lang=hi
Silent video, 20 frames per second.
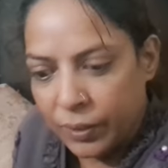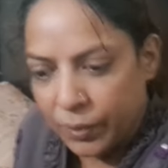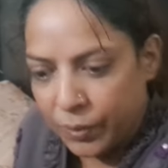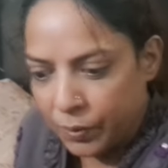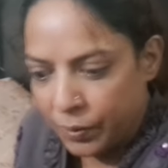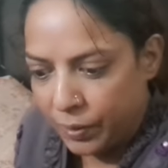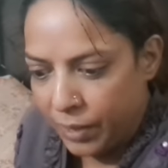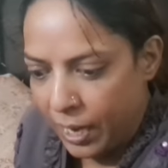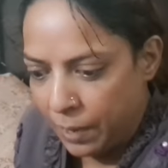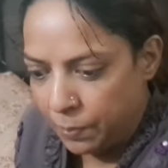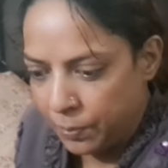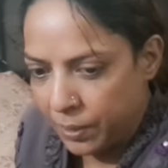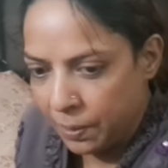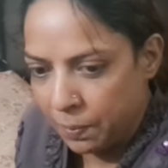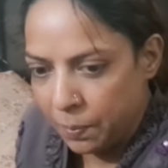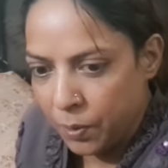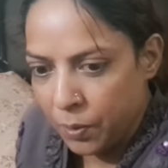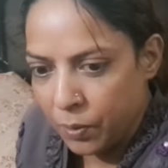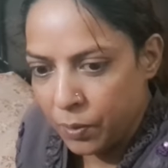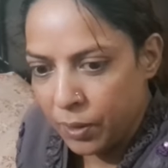तो आप
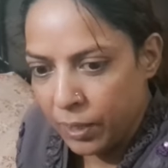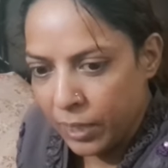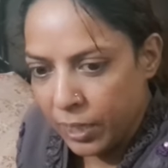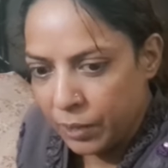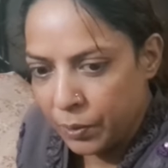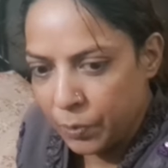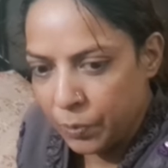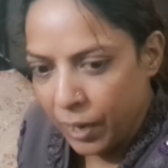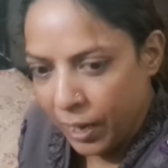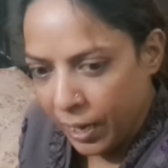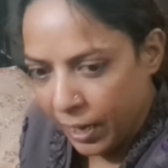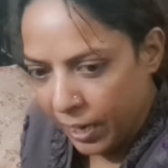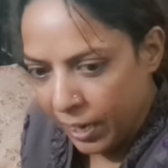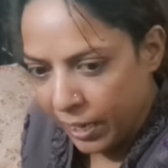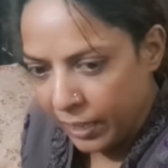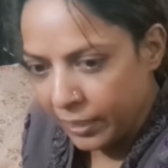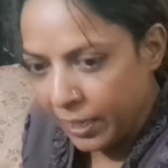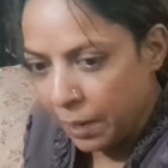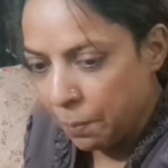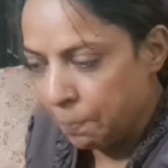सब लोगों की दुआएं
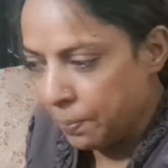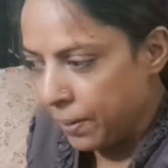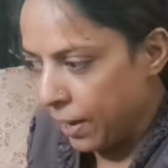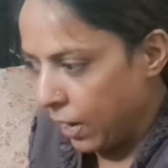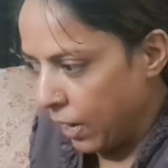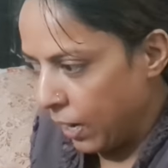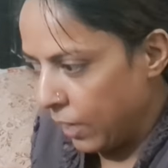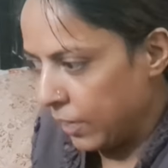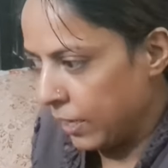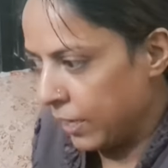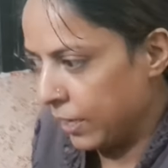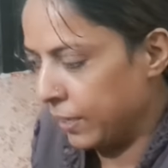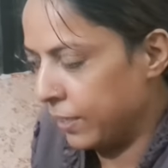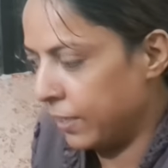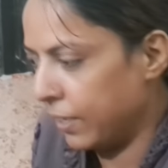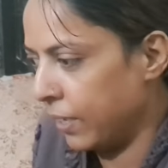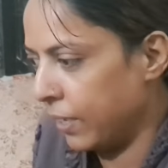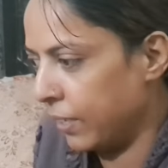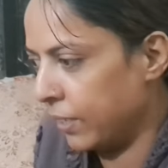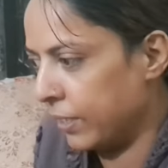हैं ये प्यार
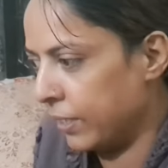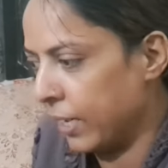है